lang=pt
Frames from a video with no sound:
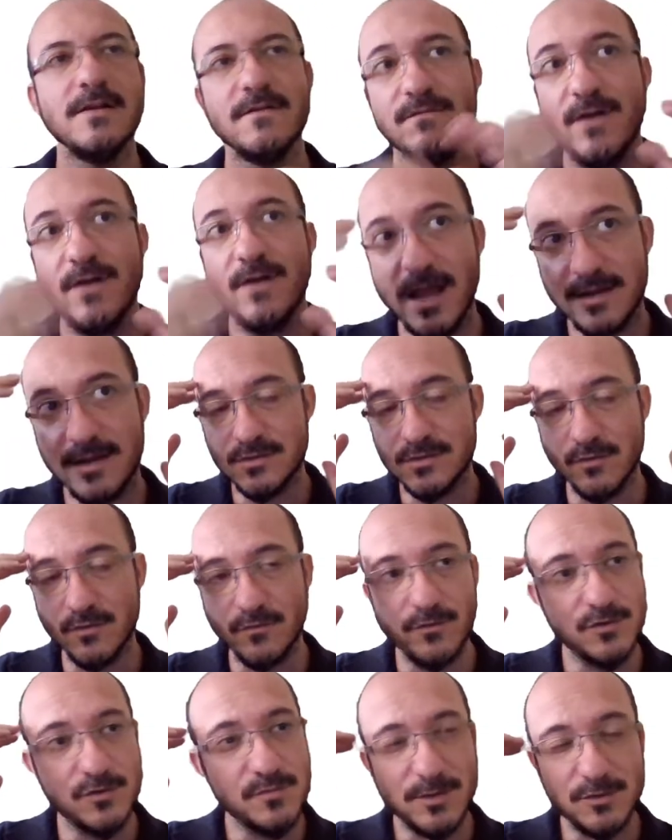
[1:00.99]
Wagner,
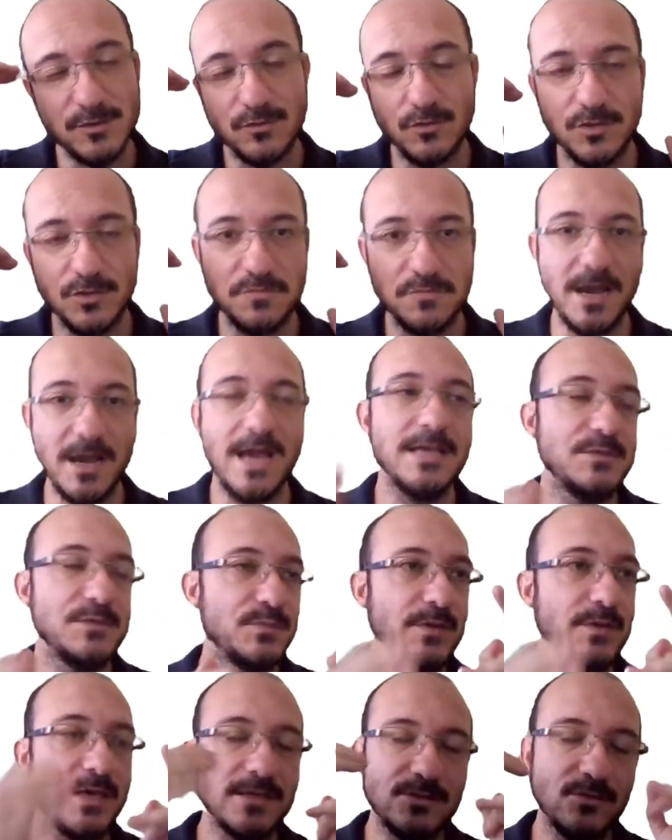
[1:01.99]
vídeo me ajudou demais
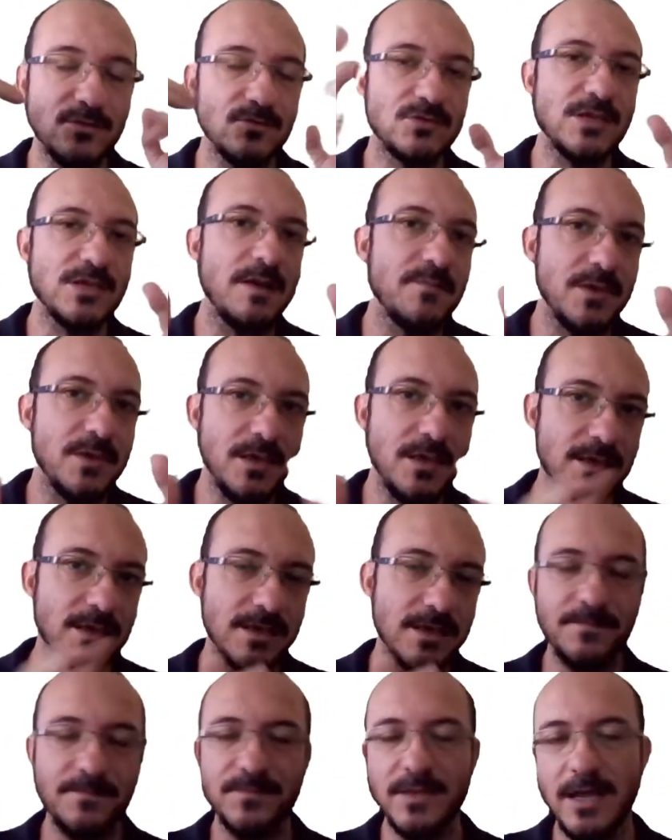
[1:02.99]
porque isso eu não
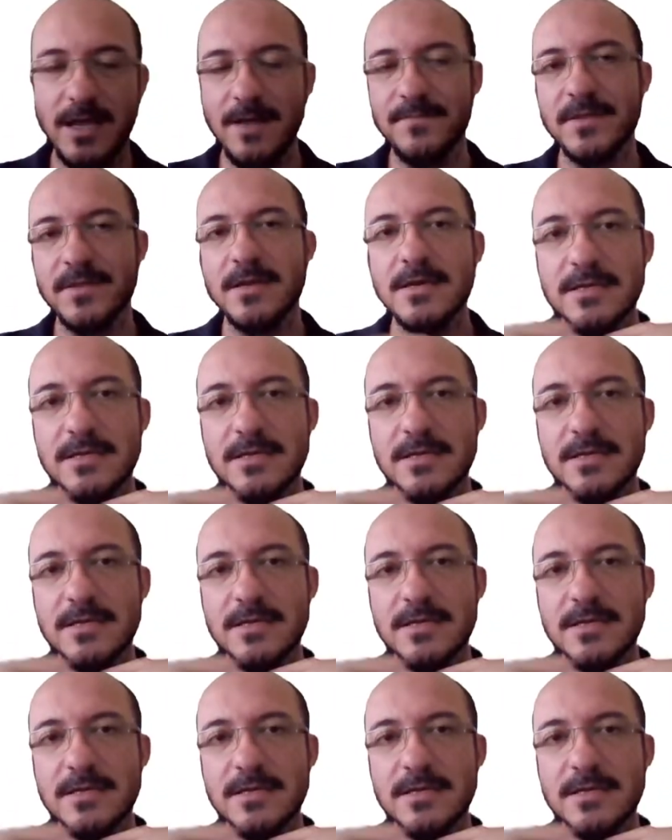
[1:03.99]
sabia, tá?